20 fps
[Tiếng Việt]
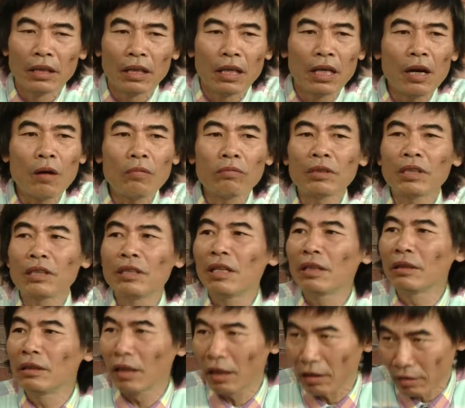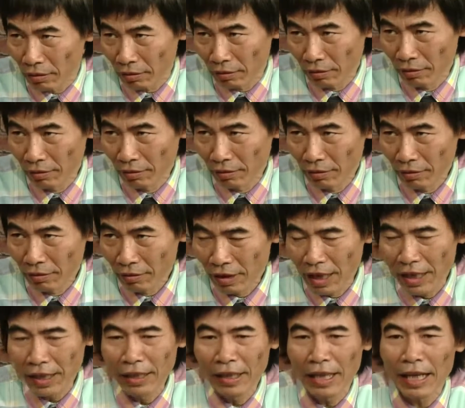không cưỡng được
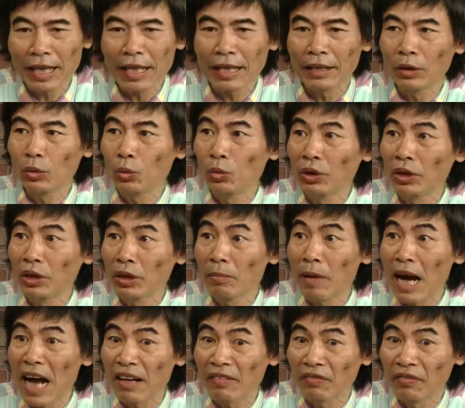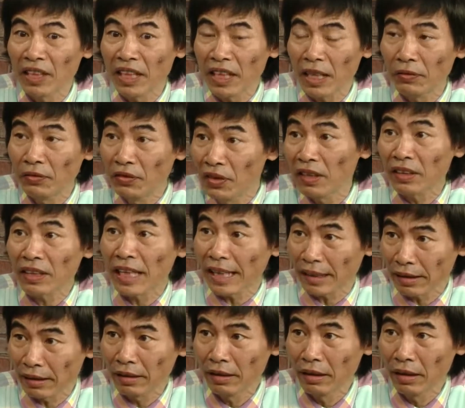đấy là cái chú ý thứ ba về cái phương
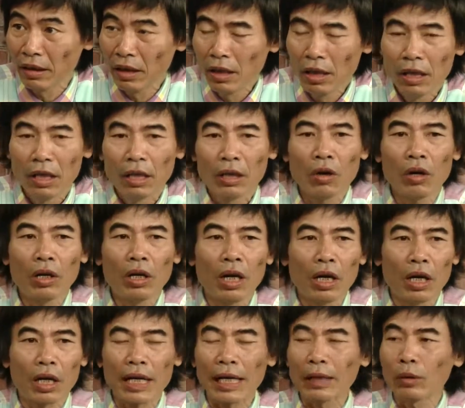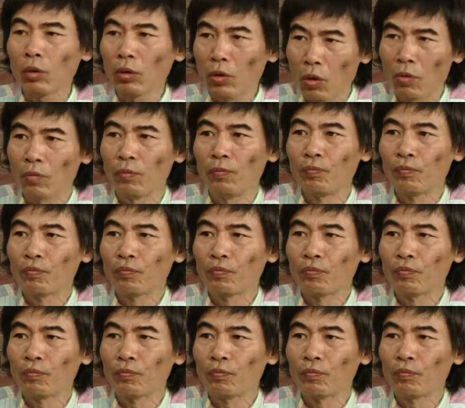cách còn ở cái cuối cùng